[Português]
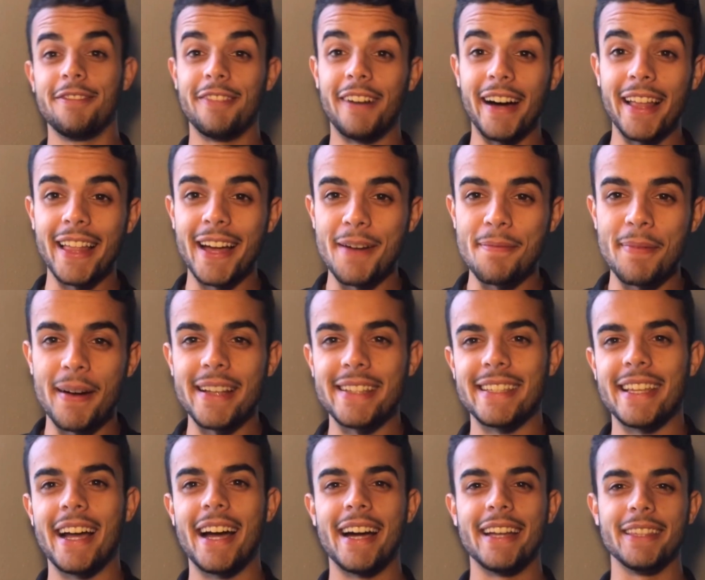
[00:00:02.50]
Fala
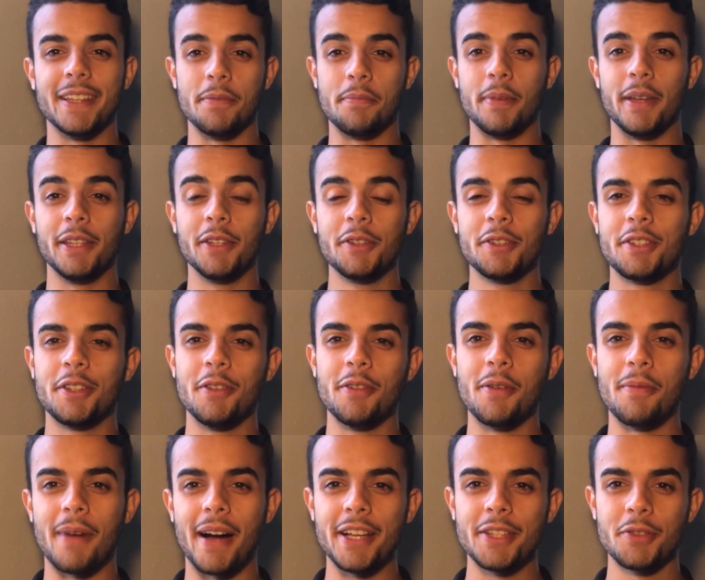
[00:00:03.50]
rapaziada, Pedro
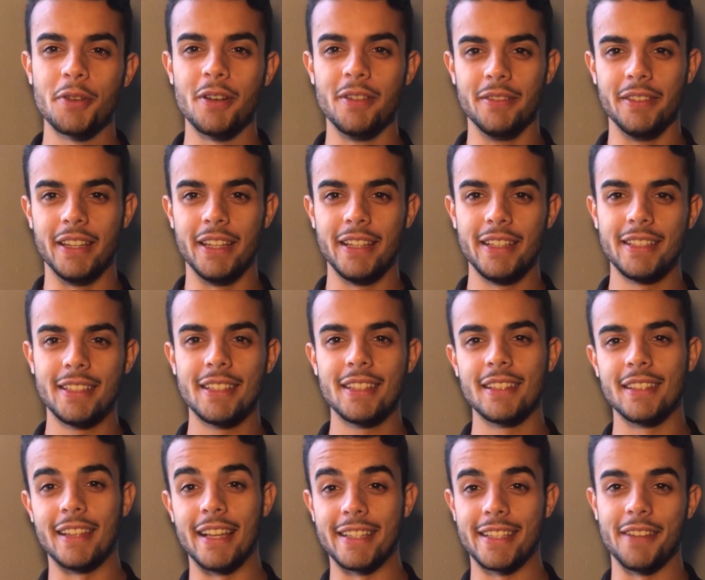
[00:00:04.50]
Silva mais uma
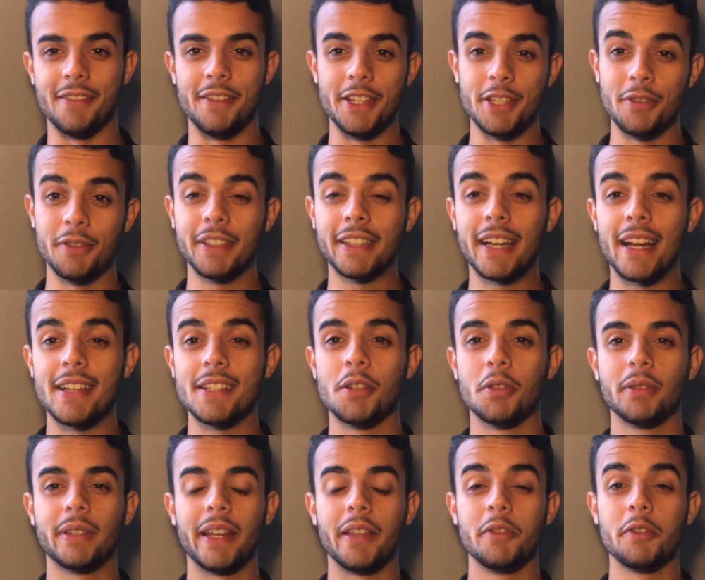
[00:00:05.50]
vez. Dessa vez eu vim trazer
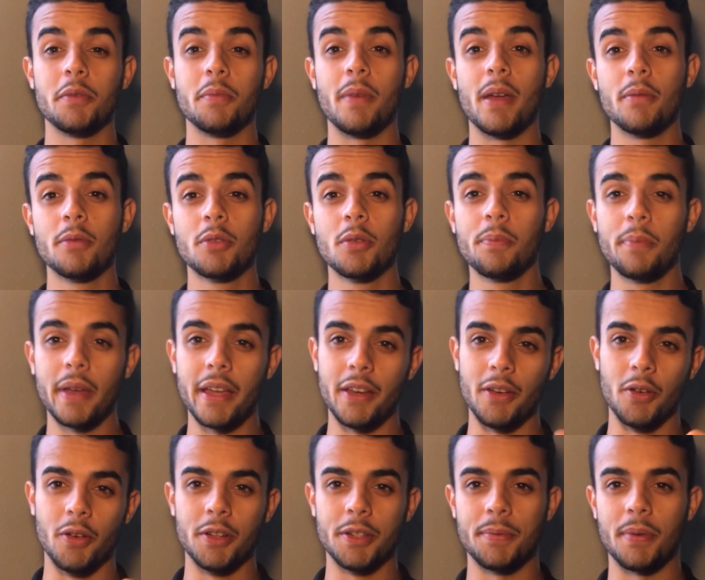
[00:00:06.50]
um treino de membros
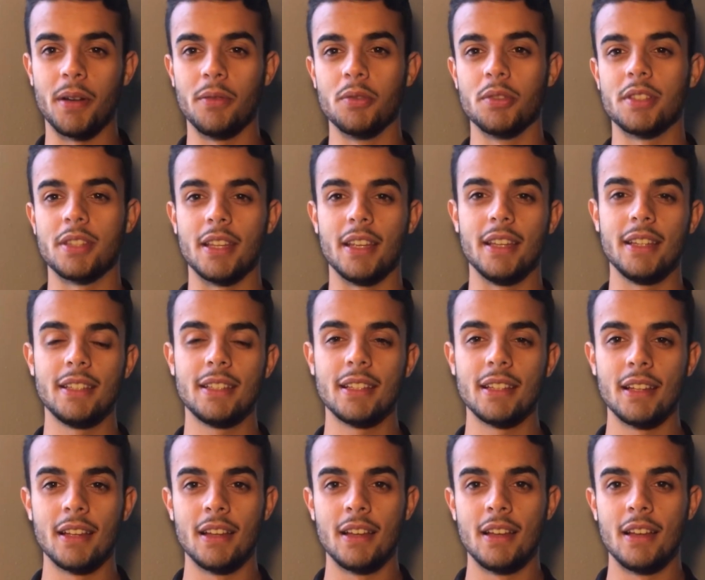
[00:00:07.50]
superiores para vocês.
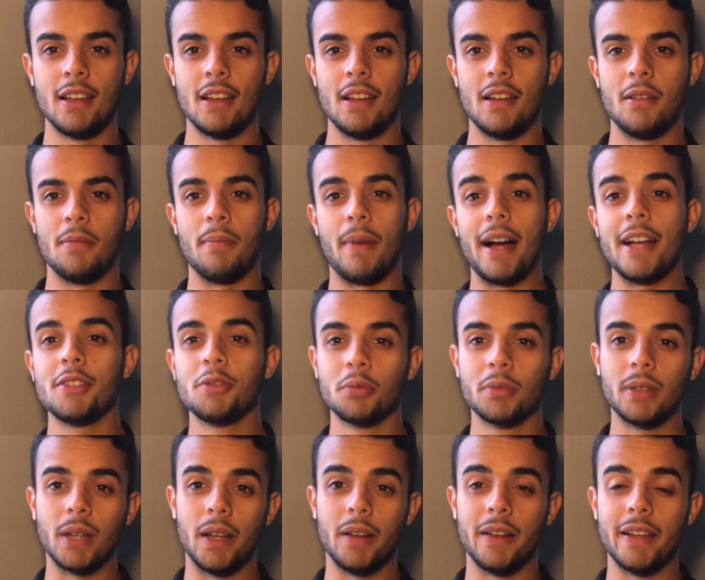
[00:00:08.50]
Mais um
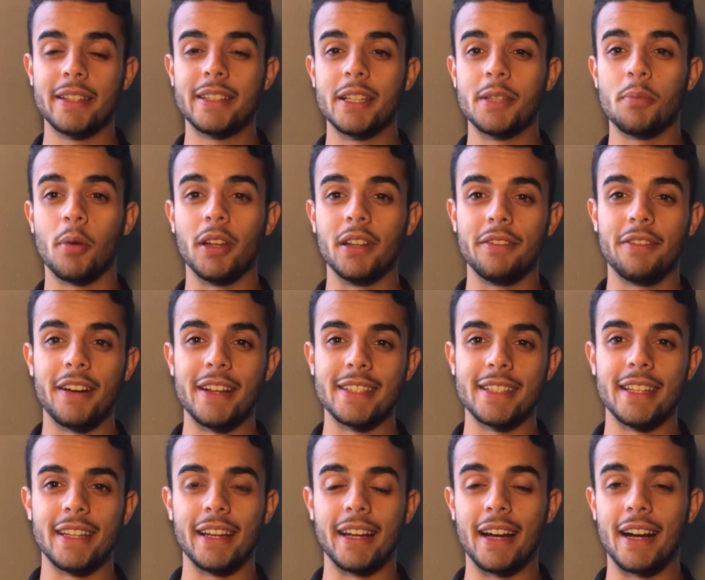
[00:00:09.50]
treino aí que vocês podem
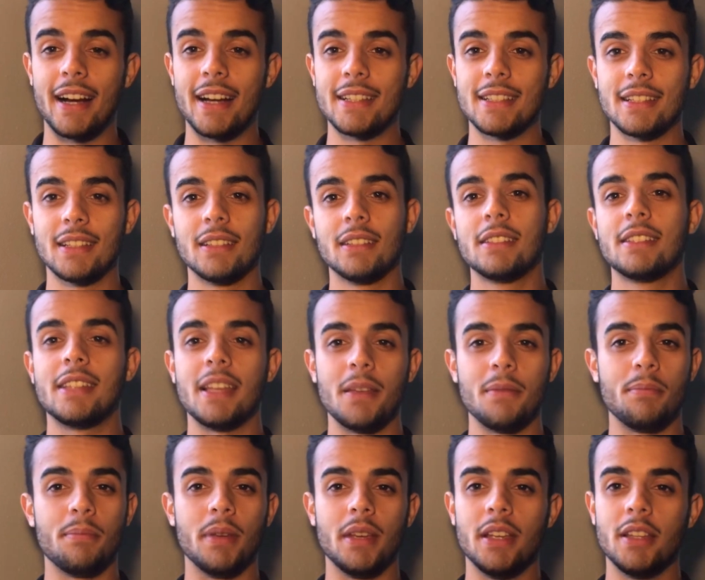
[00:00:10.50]
fazer em casa,
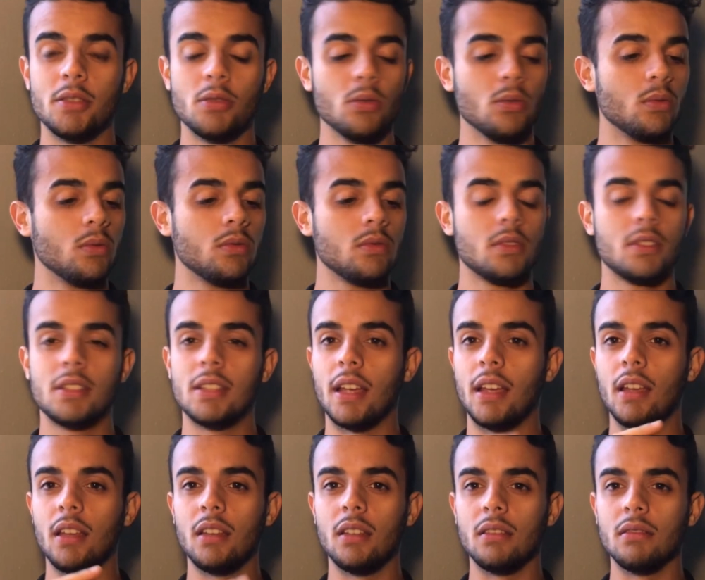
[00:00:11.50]
sem peso,
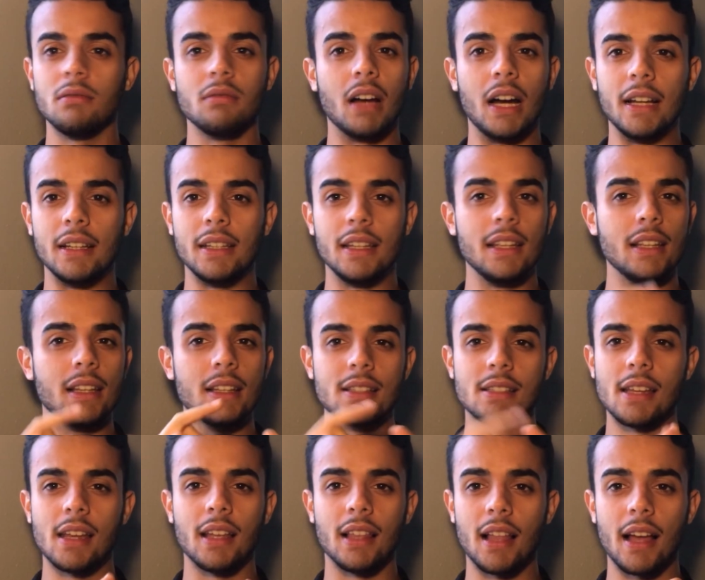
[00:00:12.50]
sem anilha,
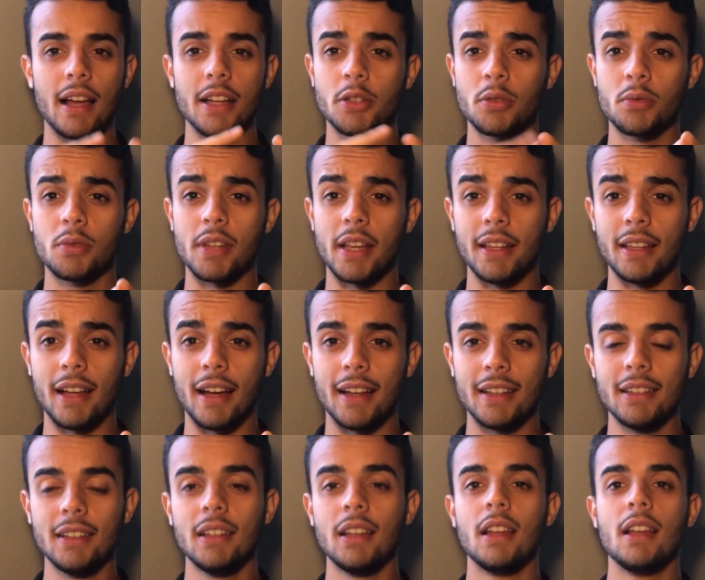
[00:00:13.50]
sem elástico, sem
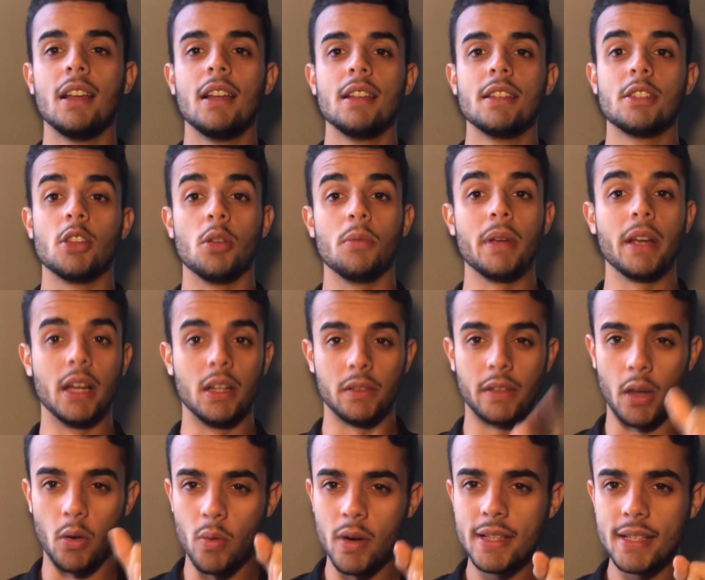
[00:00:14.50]
nada. Se eu não me engano,
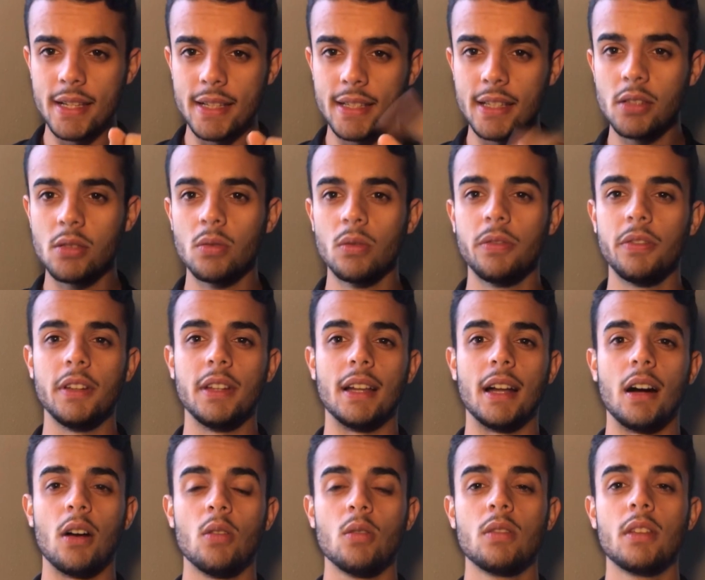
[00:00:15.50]
tem um exercício no
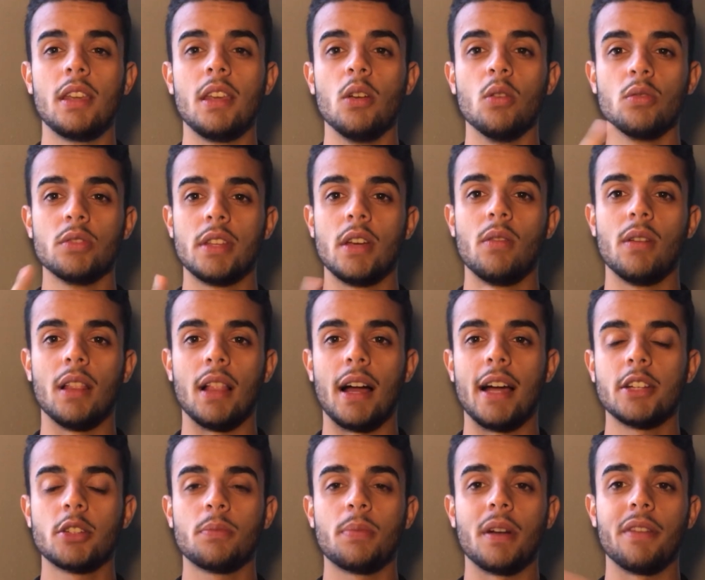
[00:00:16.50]
final que eu usei o
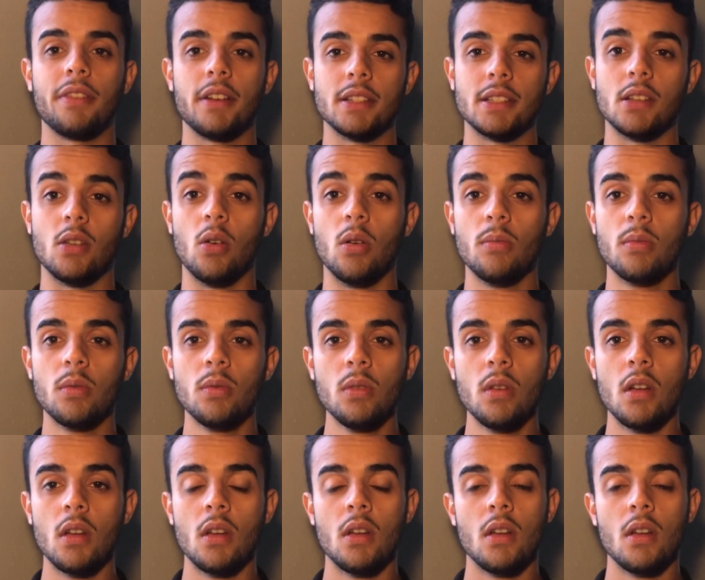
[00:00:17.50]
elástico para fazer ombro,